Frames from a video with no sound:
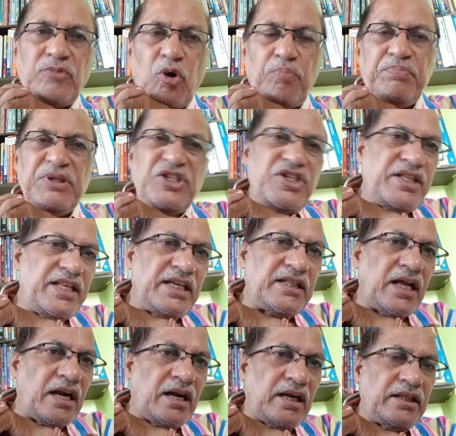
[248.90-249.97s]
और पीछे से एक
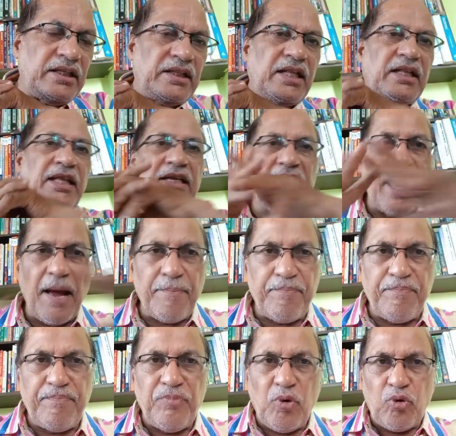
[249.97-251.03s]
धक्का देता था या
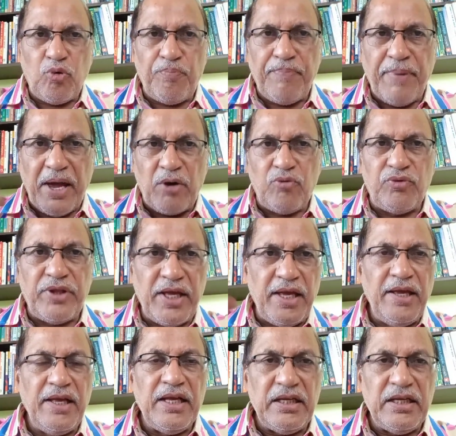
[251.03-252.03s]
आप दोनों पैरों से